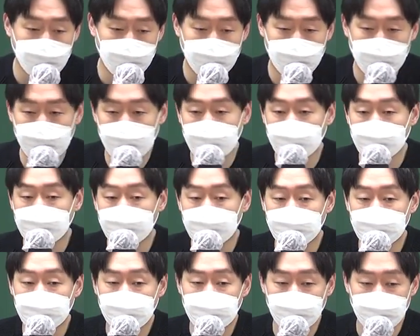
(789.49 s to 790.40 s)

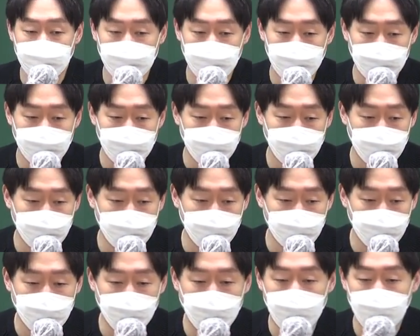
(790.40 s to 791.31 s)
지금
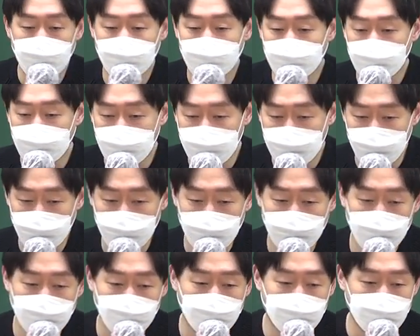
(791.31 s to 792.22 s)

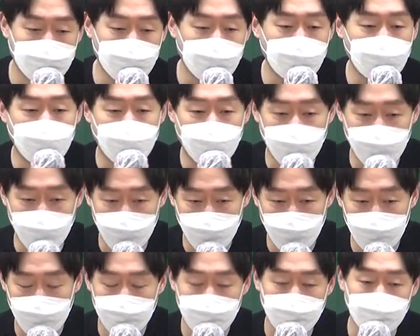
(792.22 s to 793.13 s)
유형에서는 무조건
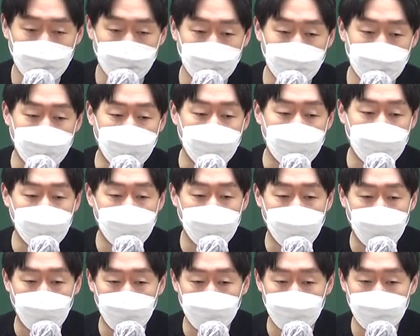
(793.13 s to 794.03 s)
점수 잘
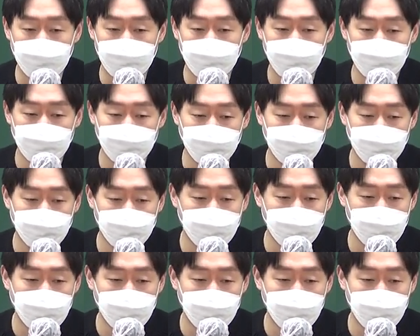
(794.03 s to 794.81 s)
나오실 수